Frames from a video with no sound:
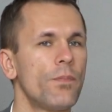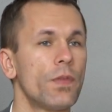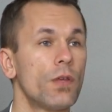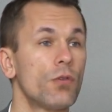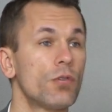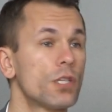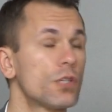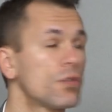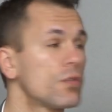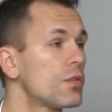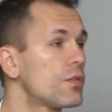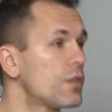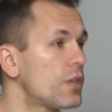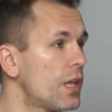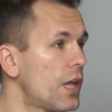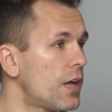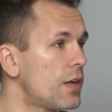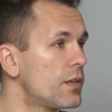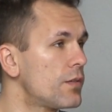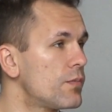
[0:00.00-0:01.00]
I ludzie to
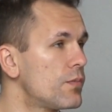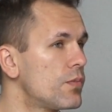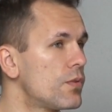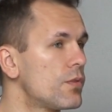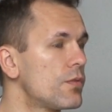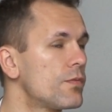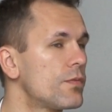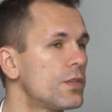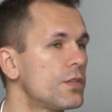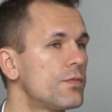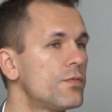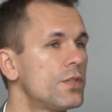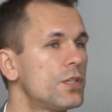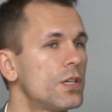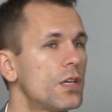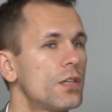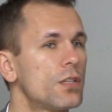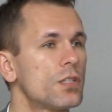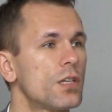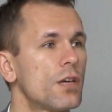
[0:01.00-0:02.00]
doceniali, bo
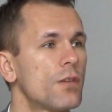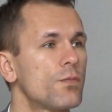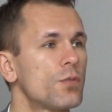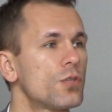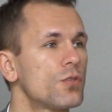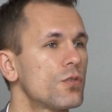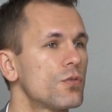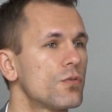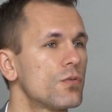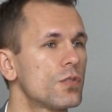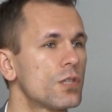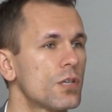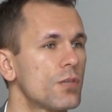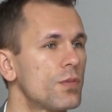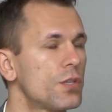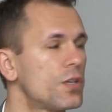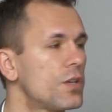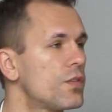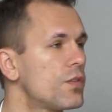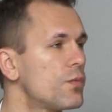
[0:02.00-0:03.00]
widzieli, że ja w przeciągu trzech
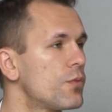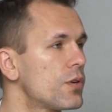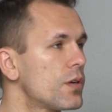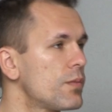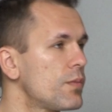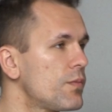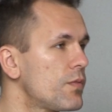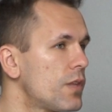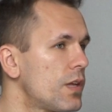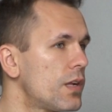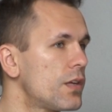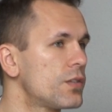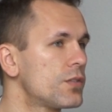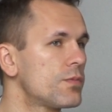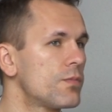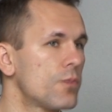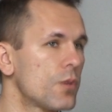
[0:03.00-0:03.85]
miesięcy mogę im znaleźć,